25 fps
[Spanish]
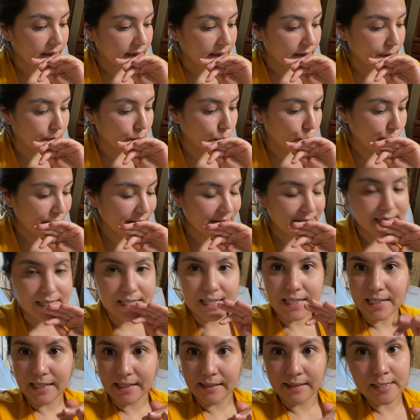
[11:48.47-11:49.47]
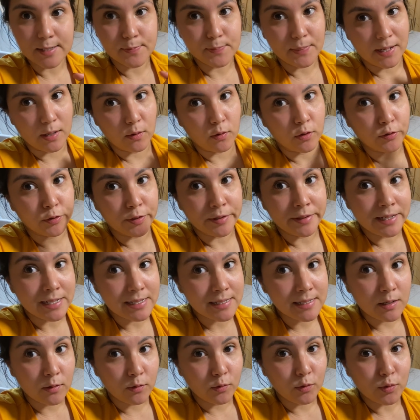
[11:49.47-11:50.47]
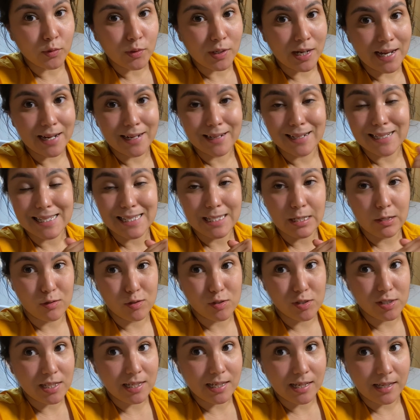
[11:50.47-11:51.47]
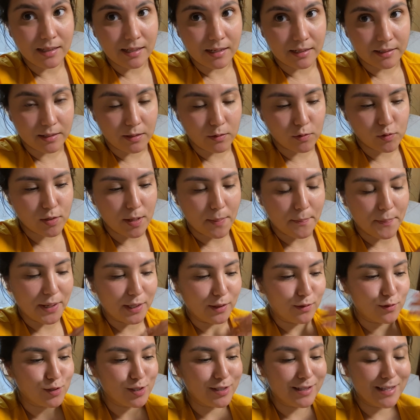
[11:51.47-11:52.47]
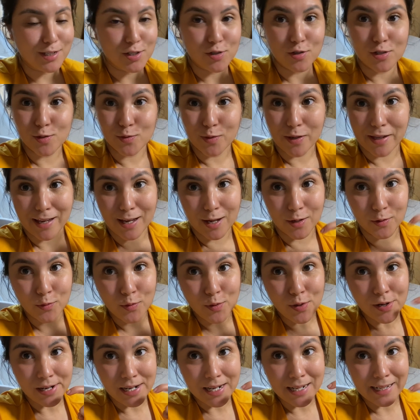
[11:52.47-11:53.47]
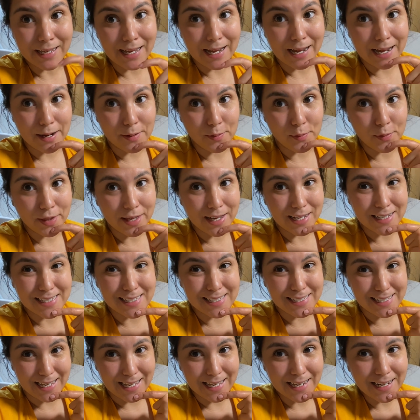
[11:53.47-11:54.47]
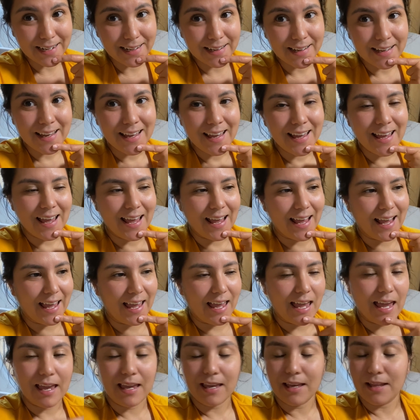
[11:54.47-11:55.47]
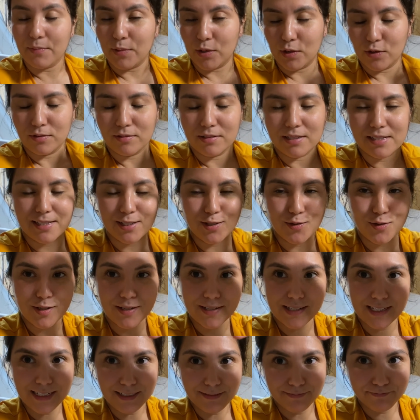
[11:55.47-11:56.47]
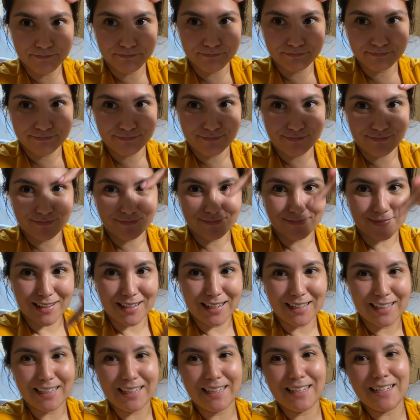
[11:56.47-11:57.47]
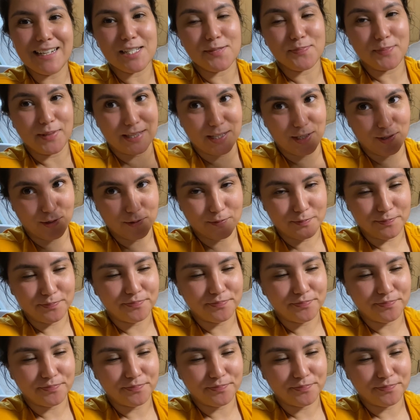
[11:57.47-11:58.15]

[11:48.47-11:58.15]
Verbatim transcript: muy exigentes para cuando entras a un lugar, sí o sí quitarte los zapatos. De hecho, les voy a dejar un reel que acabo de hacer y bueno, les dejo el reel y les platico.